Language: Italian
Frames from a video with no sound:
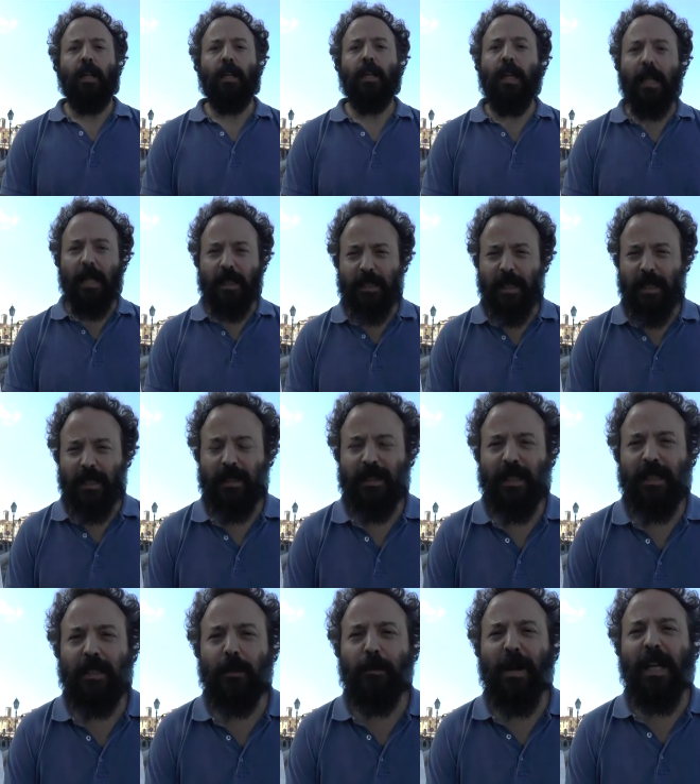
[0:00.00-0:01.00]
Nella
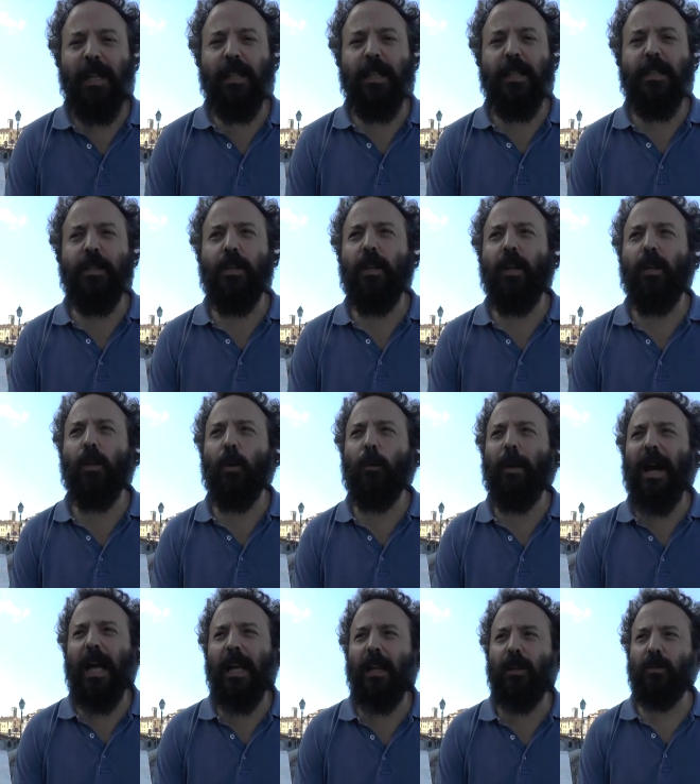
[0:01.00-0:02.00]
settimana di azione
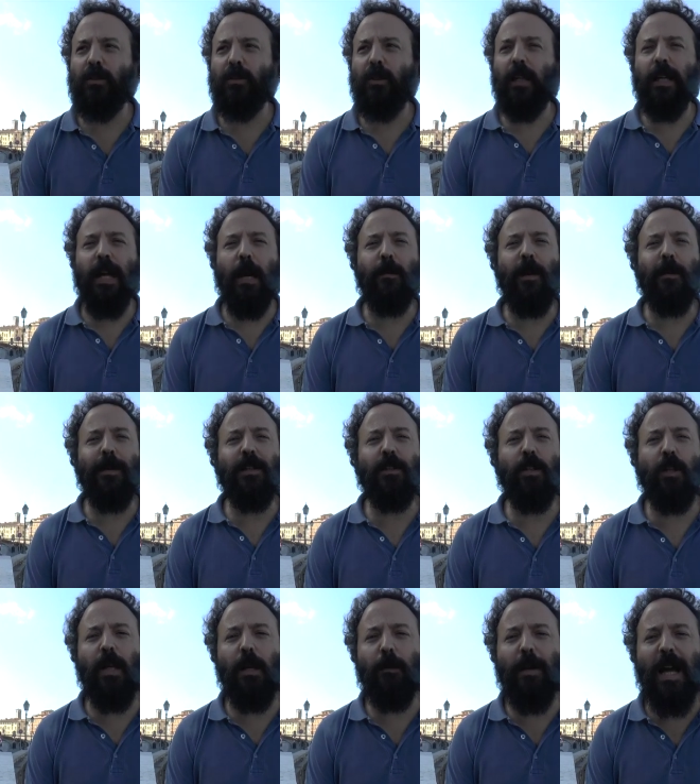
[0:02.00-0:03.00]
globale contro il
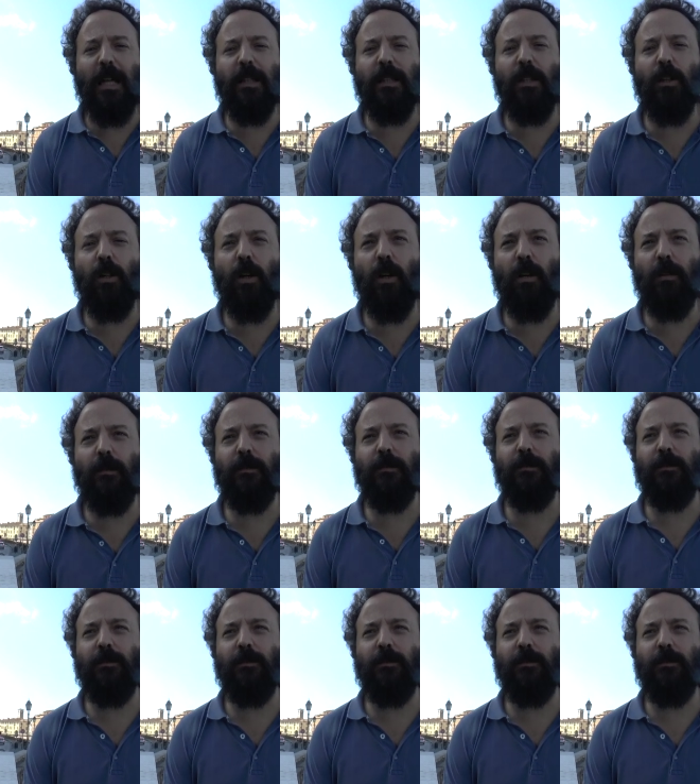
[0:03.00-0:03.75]
cambiamento climatico